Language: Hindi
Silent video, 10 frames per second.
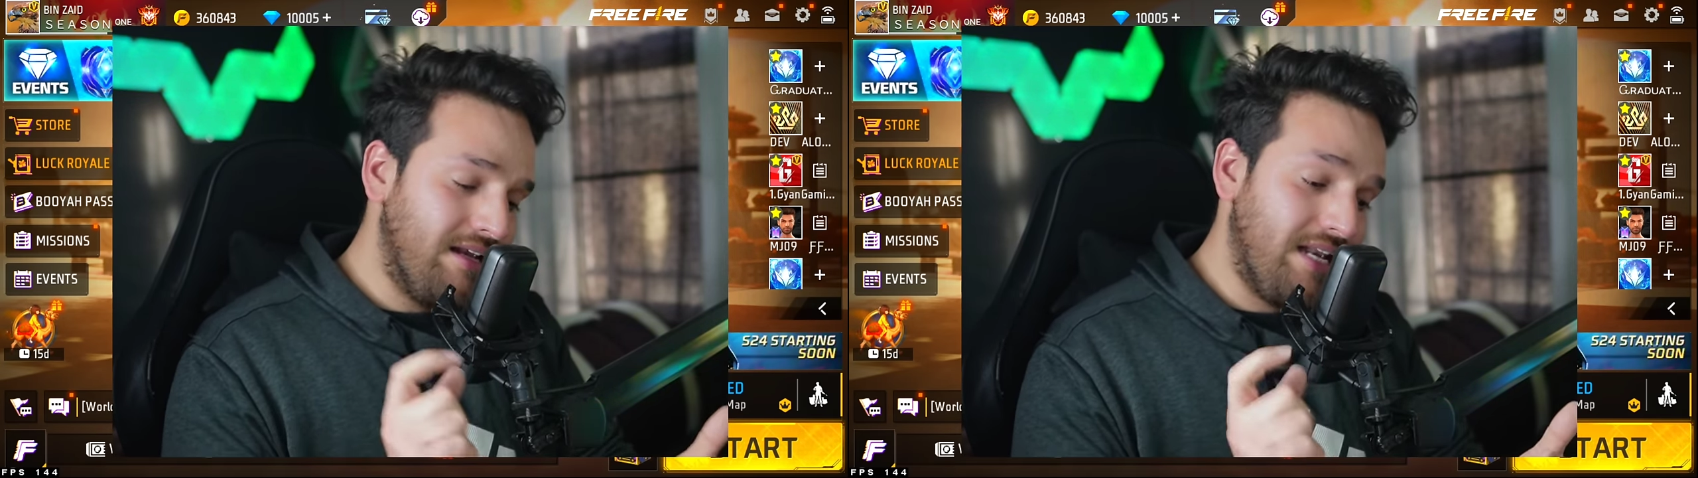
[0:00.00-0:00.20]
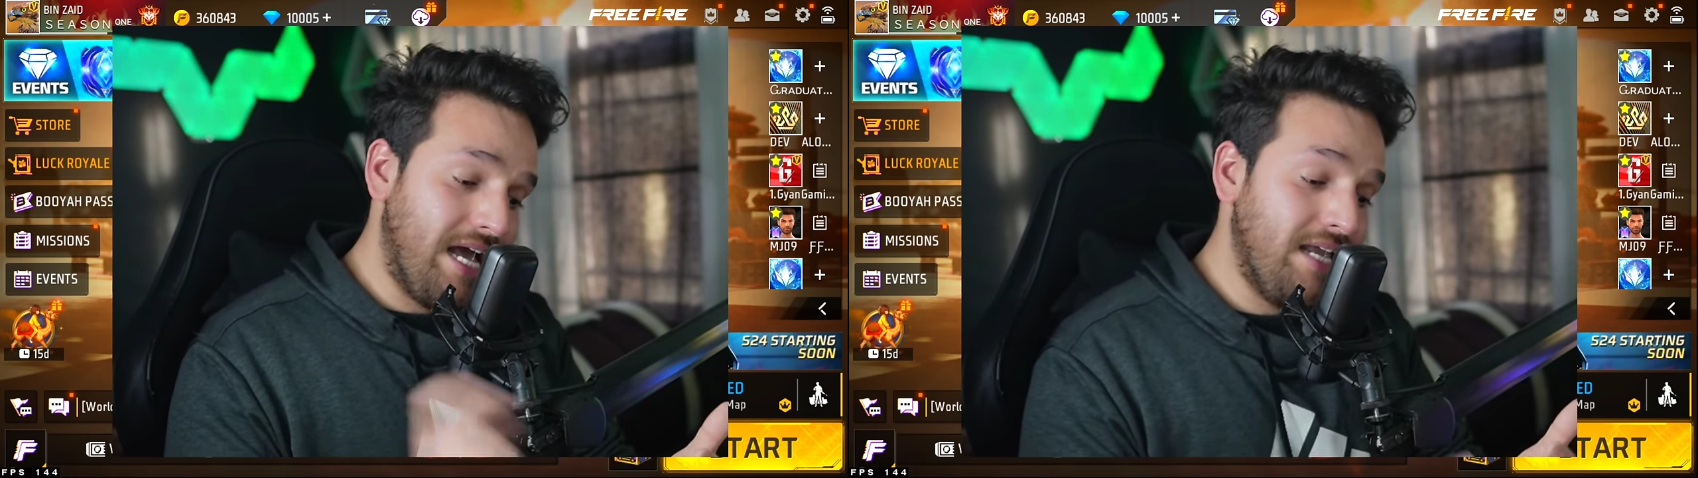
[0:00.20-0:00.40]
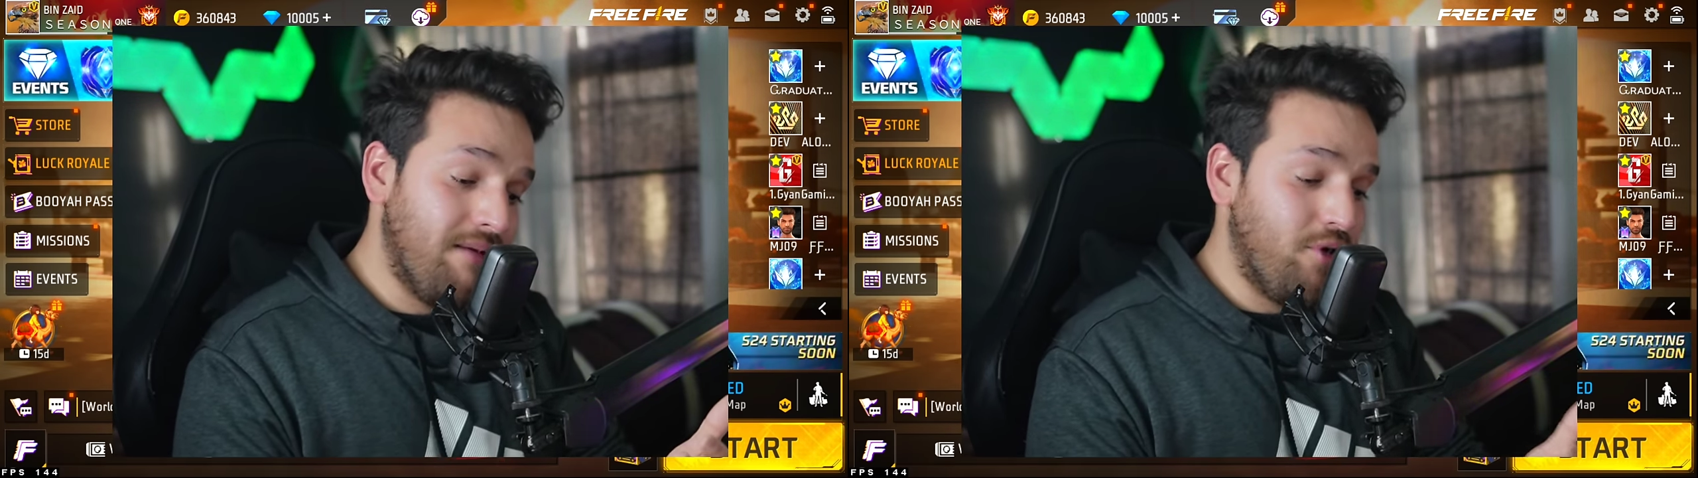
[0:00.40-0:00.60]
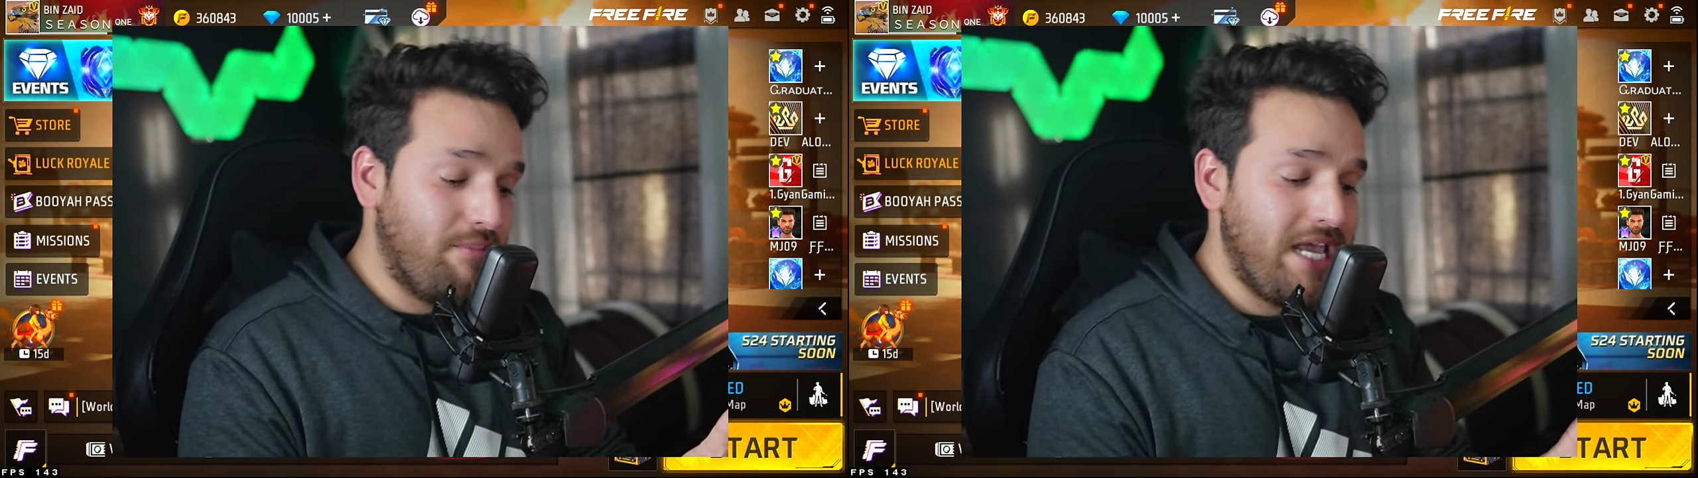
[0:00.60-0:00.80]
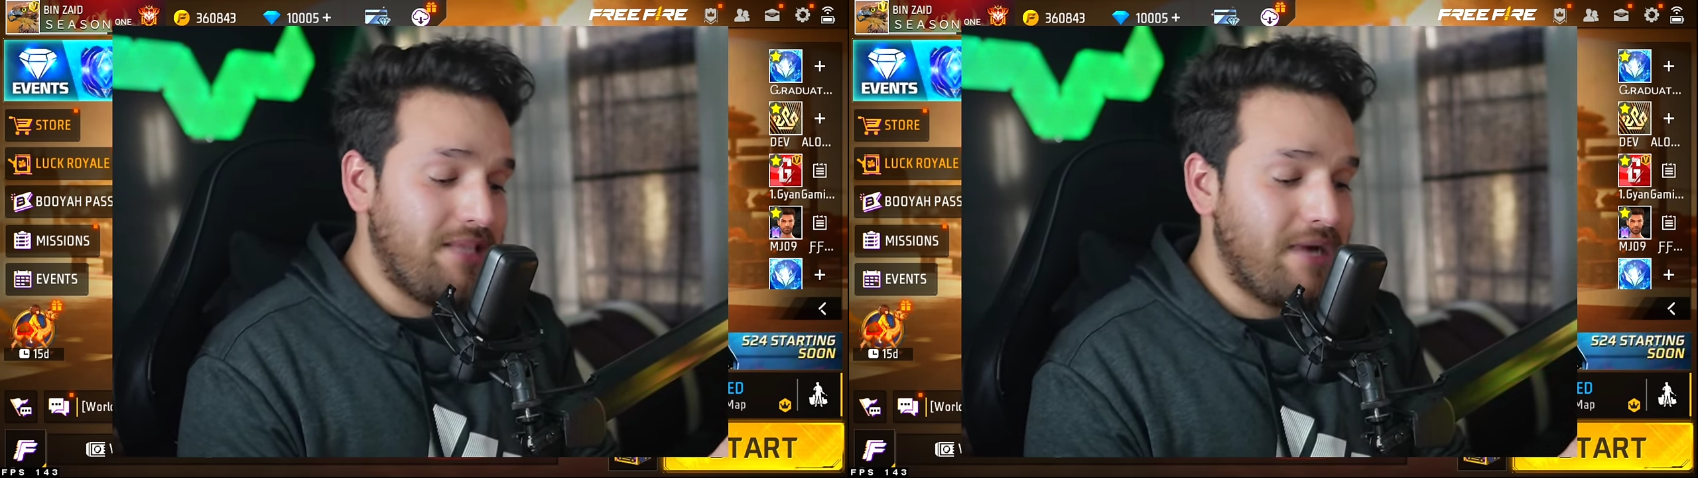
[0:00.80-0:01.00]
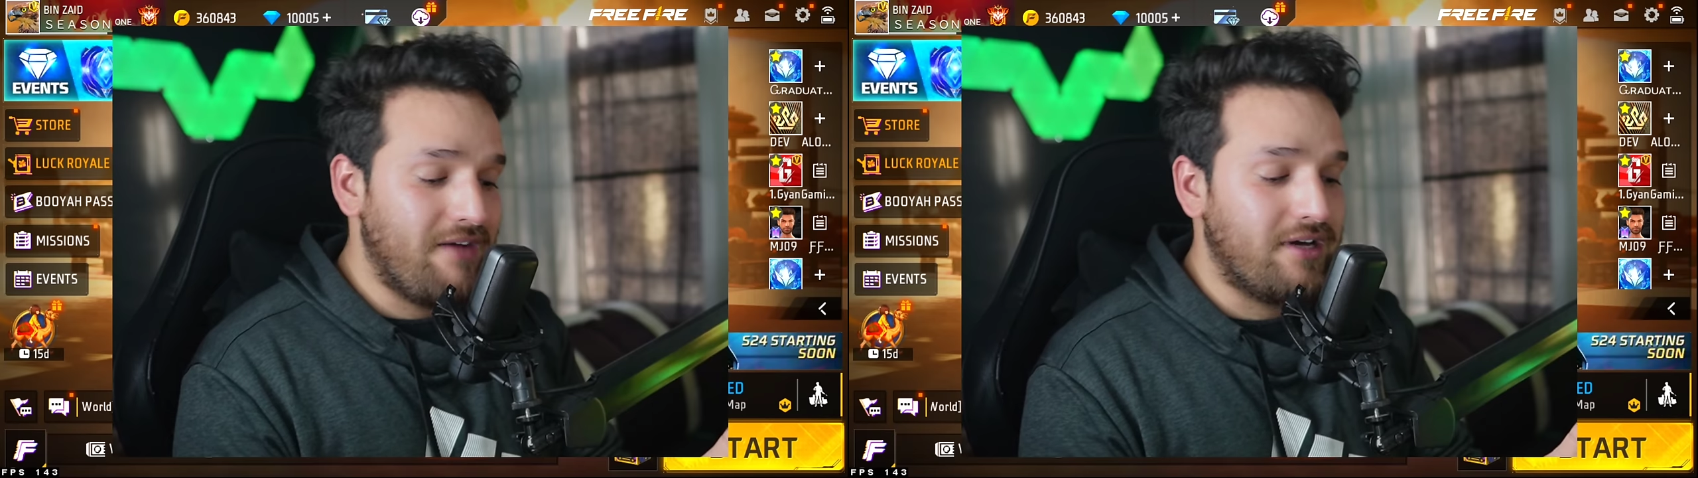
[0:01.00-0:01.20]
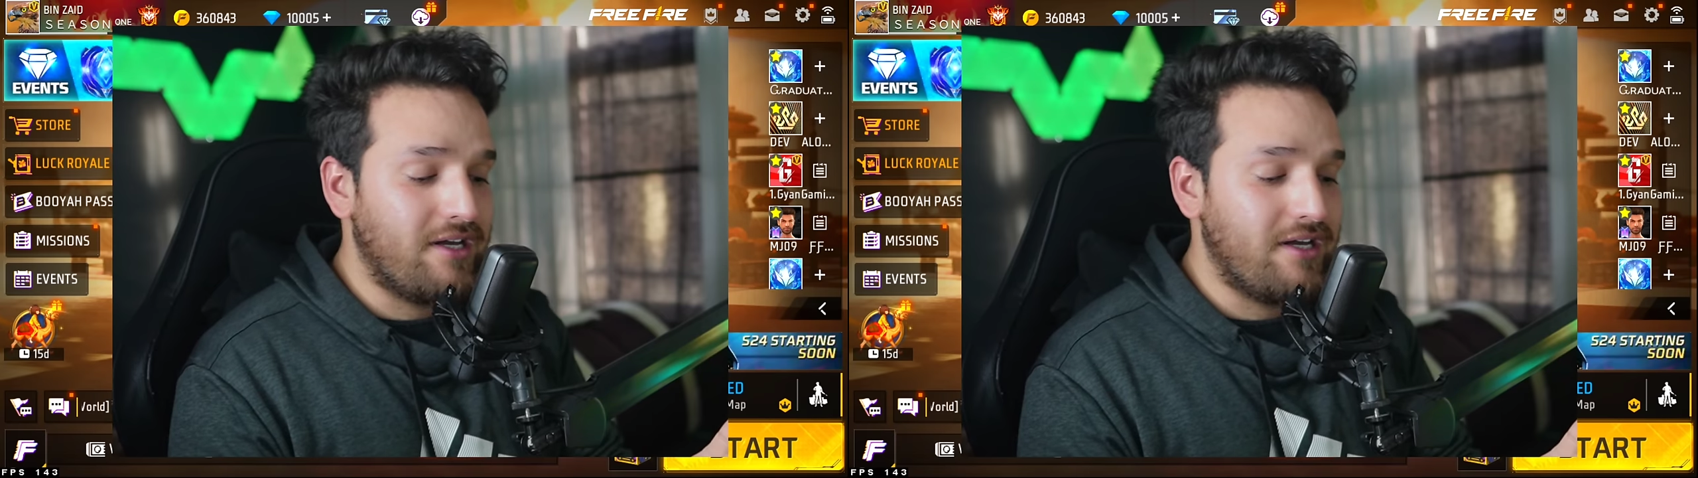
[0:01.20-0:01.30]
ना ही हम लोग भेदभाव